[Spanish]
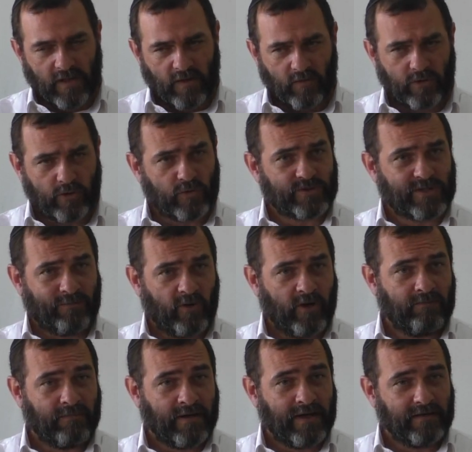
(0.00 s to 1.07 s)
cuando cruzamos
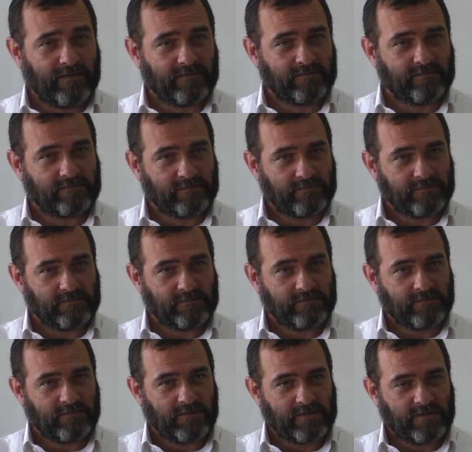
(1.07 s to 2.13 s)
el mar,
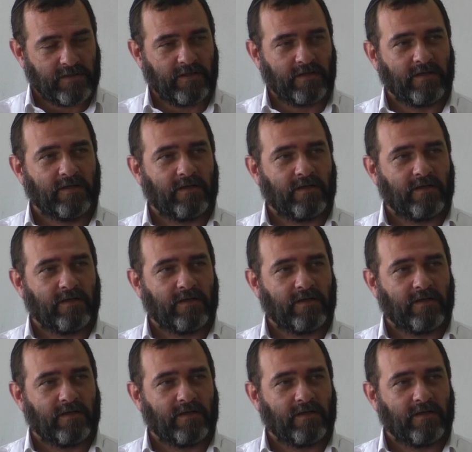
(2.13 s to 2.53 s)
¿sí?